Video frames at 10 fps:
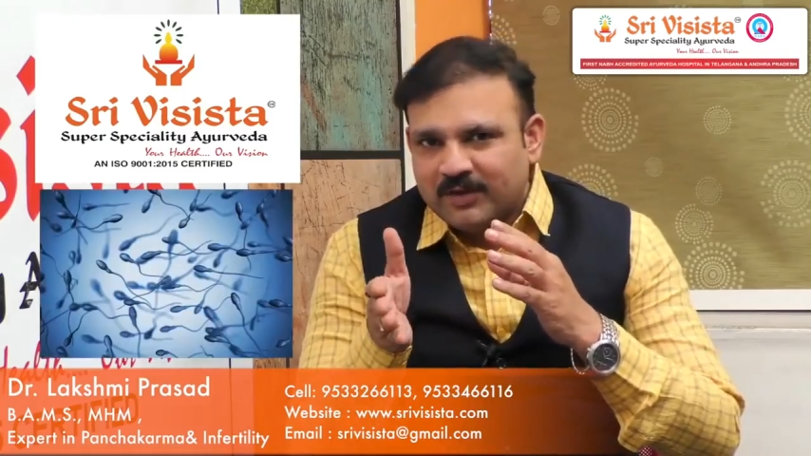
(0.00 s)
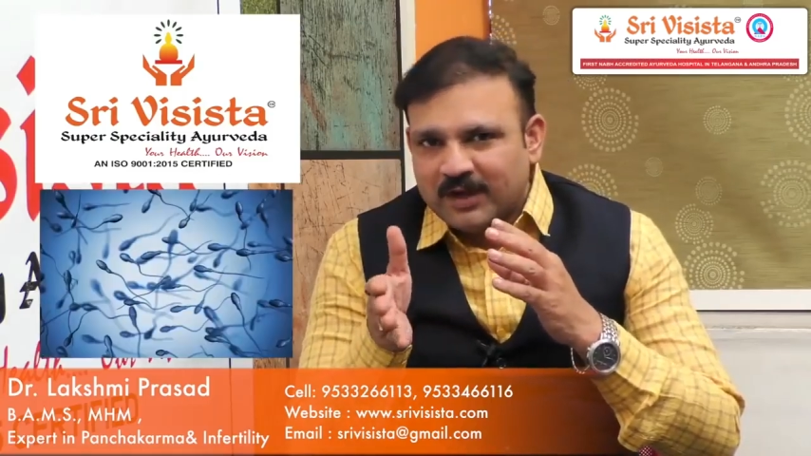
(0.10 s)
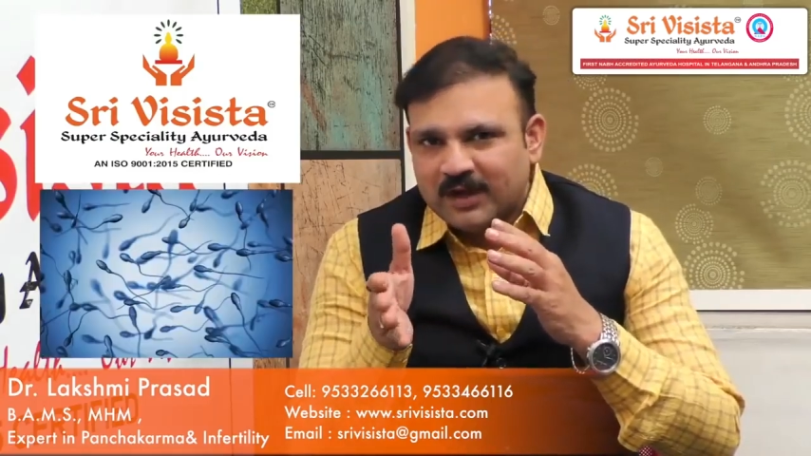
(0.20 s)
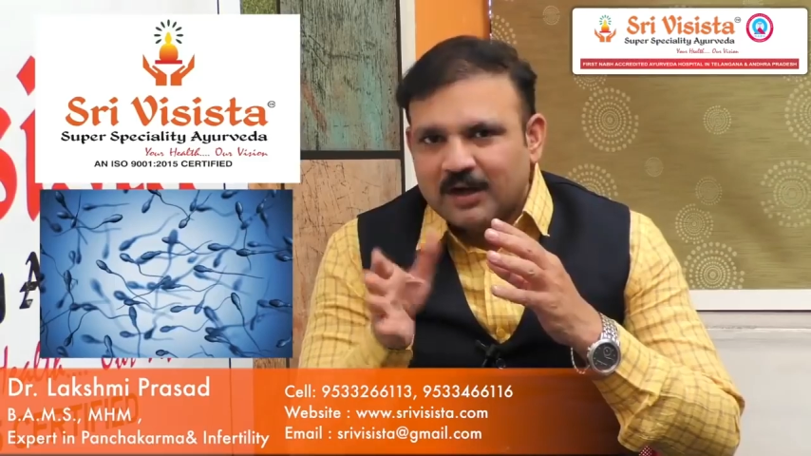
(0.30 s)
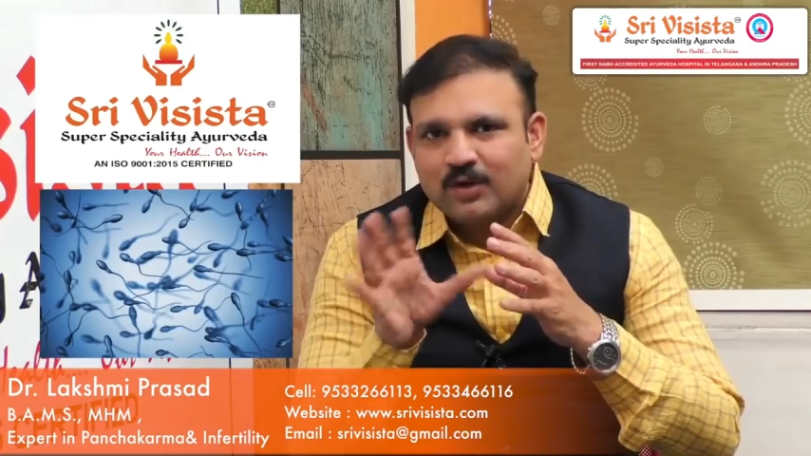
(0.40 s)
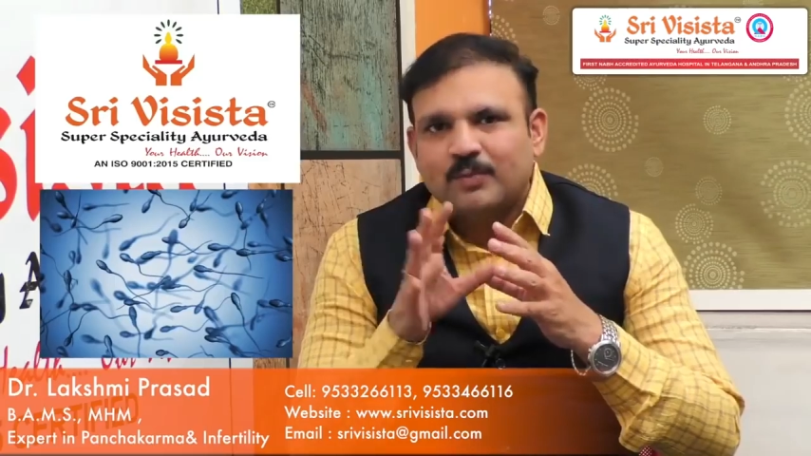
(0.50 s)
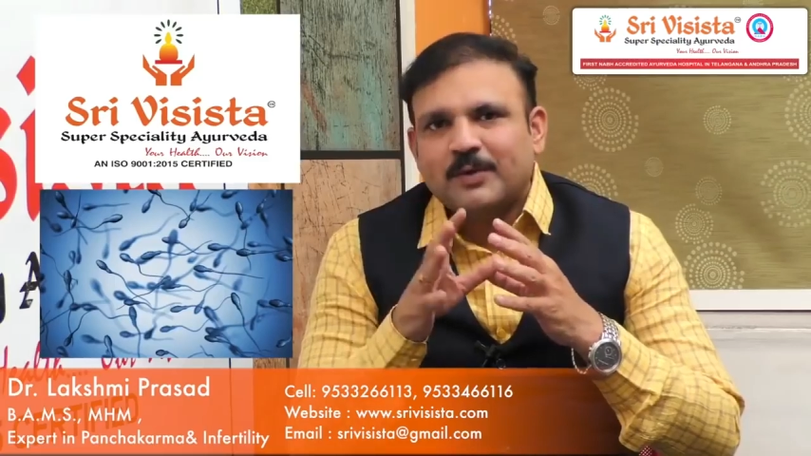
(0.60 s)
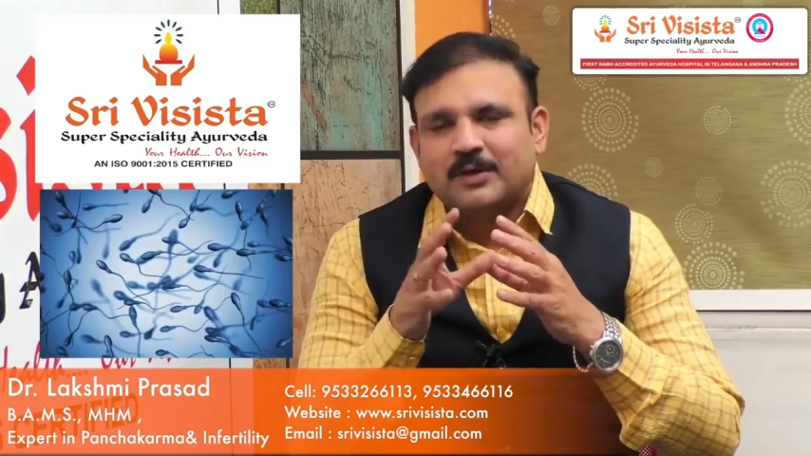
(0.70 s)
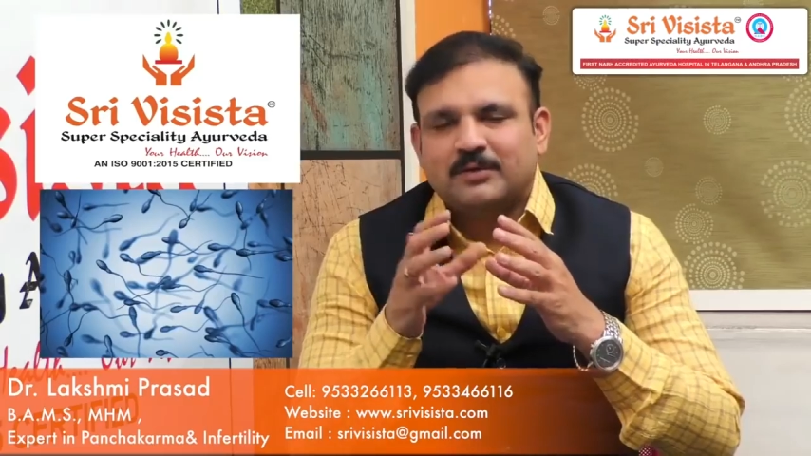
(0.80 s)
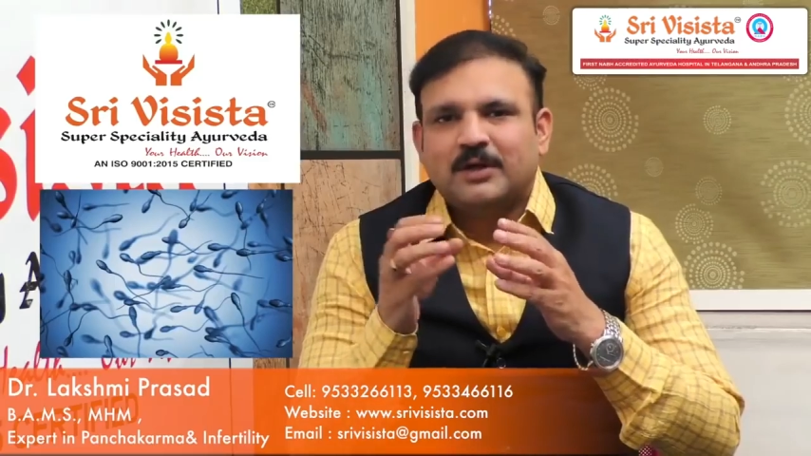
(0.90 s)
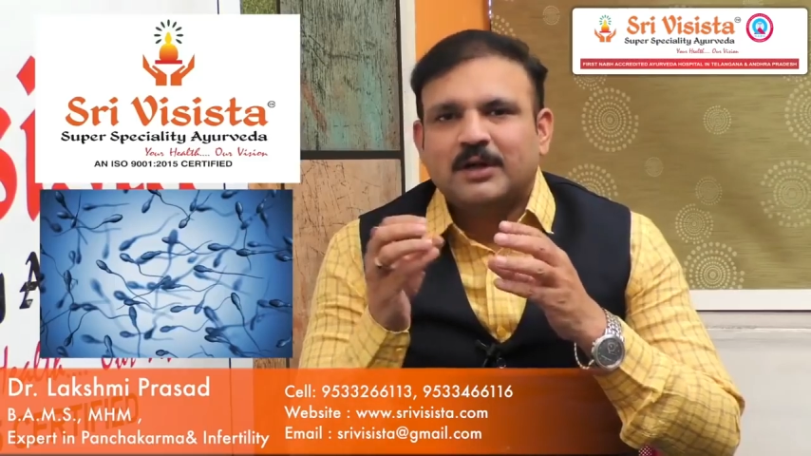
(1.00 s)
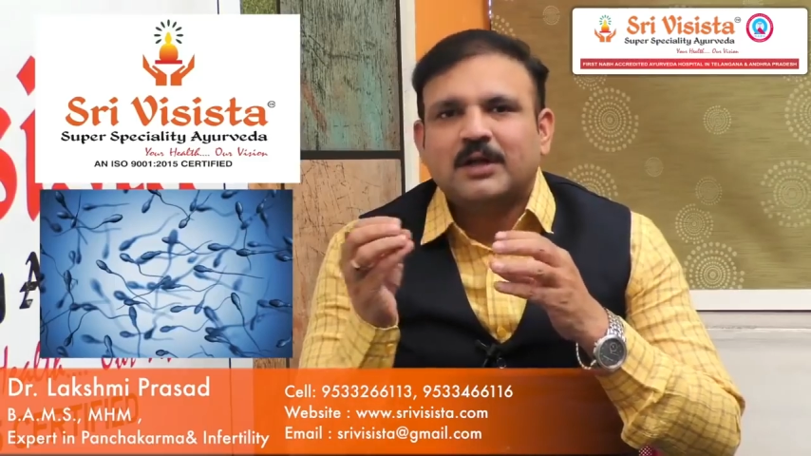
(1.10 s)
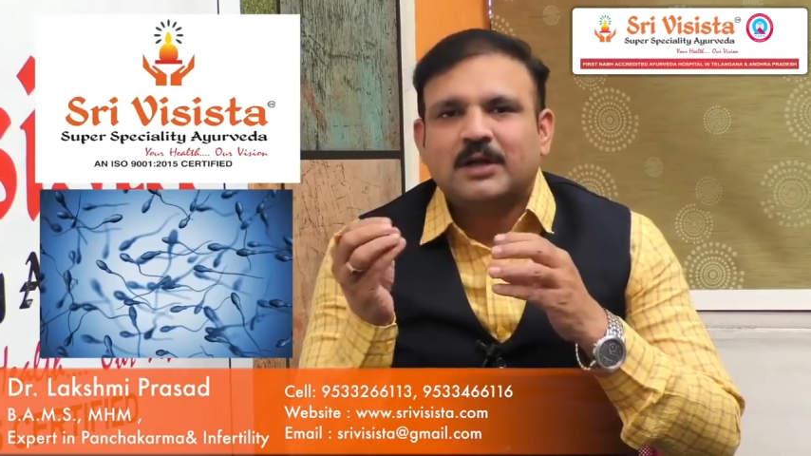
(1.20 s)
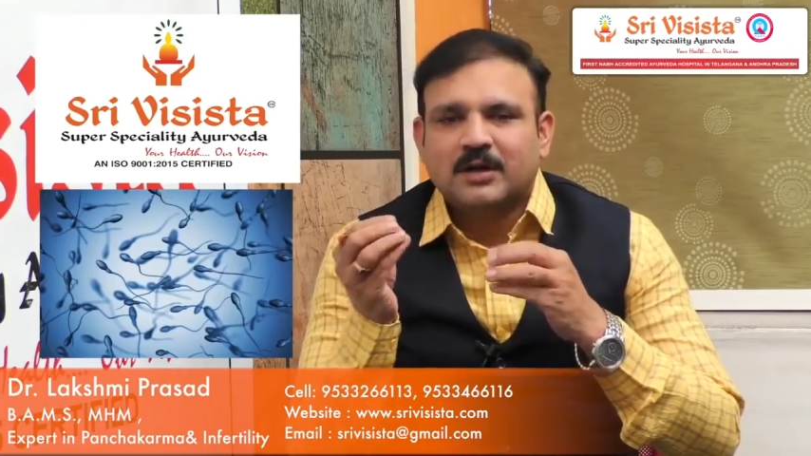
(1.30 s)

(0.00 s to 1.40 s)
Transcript: వీరకణాల లోపాలు అంటే